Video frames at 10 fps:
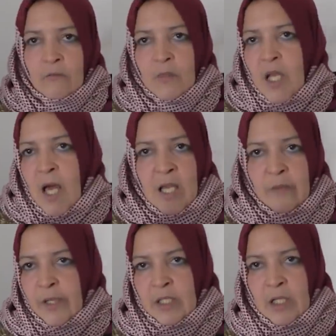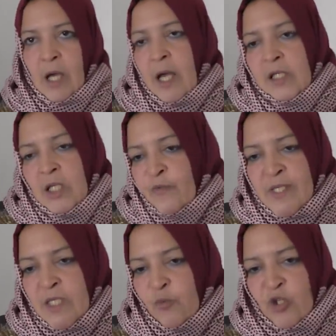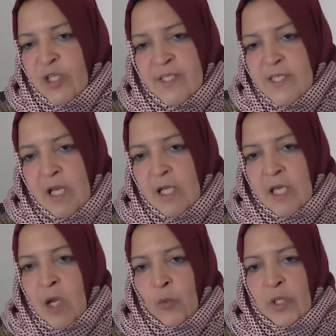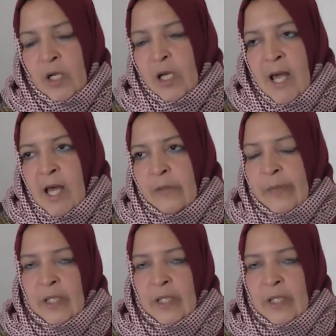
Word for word: الله غالب عليا خاطرش ما نصيبوش الكسرة عليها وين الله غالب